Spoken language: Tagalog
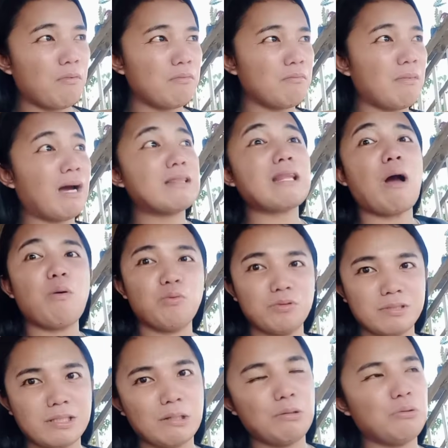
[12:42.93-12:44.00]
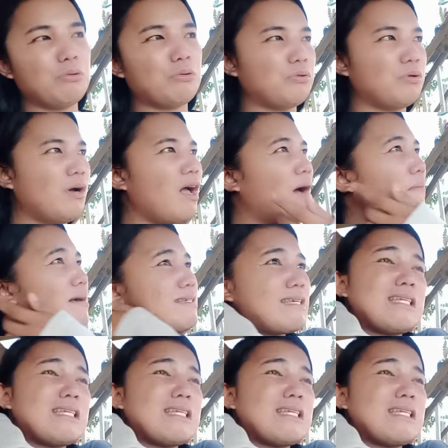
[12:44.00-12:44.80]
mga taon siguro as,